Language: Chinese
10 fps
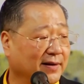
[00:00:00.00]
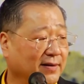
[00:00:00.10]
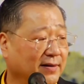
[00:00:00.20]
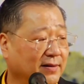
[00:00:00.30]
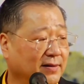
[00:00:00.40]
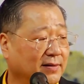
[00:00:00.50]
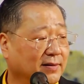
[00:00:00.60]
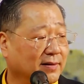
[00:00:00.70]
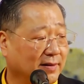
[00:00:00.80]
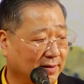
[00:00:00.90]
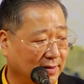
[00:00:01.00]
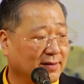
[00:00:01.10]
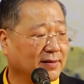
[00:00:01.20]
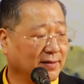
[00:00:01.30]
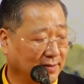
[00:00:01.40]
是的，我跟
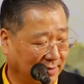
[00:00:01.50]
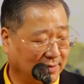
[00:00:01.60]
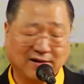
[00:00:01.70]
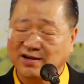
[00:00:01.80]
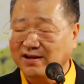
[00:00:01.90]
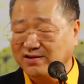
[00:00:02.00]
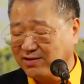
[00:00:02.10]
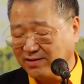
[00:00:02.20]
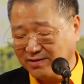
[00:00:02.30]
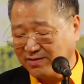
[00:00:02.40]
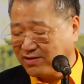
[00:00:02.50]
孩子的爸爸